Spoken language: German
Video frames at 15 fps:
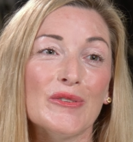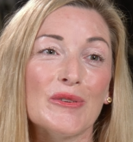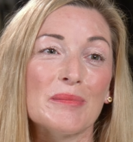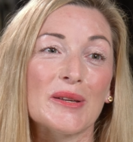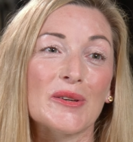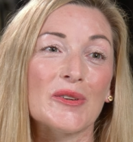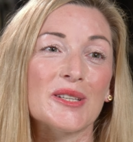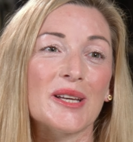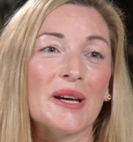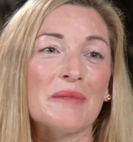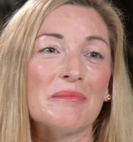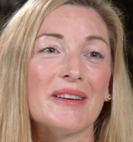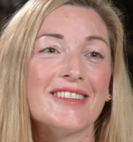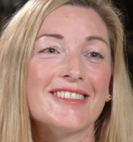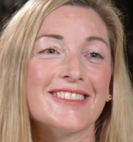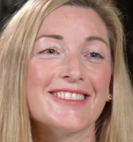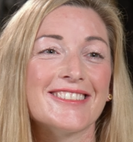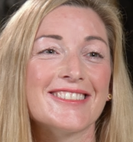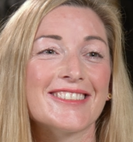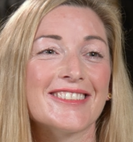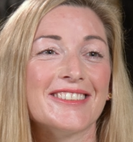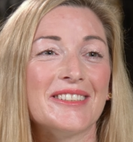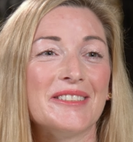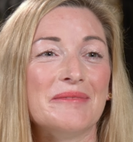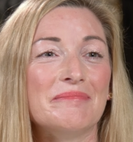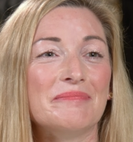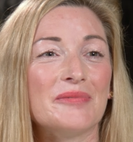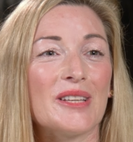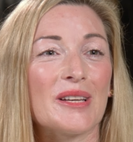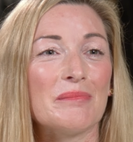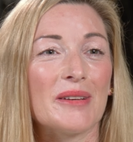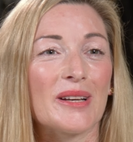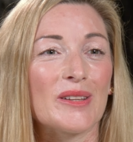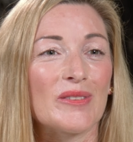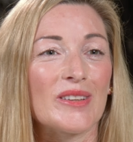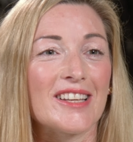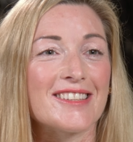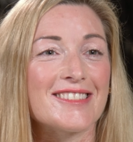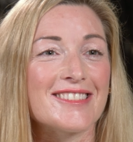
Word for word: auch von mir dort arbeitet. Ähm, die hat mir ganz viel